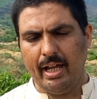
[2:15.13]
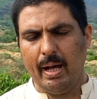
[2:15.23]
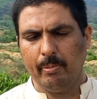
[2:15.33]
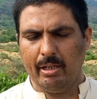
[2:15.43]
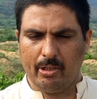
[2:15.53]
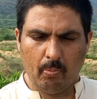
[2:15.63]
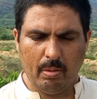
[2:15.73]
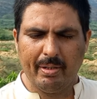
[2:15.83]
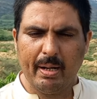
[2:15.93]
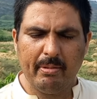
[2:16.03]
आपका डाउन
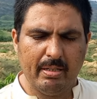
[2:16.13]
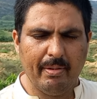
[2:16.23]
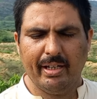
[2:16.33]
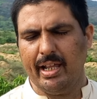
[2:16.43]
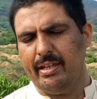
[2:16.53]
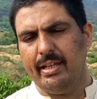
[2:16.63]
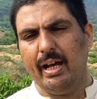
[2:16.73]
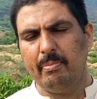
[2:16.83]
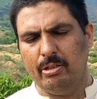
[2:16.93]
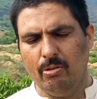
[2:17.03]
पेमेंट आपने जमा कराई या
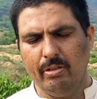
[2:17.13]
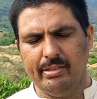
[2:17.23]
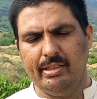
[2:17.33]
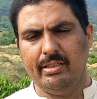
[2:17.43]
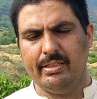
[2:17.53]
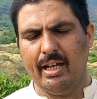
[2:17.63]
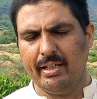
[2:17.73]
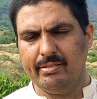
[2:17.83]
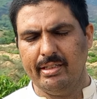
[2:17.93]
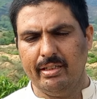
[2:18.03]
आपने दो किस्तें थी चार
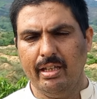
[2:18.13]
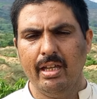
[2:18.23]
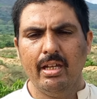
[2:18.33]
किस्तें थी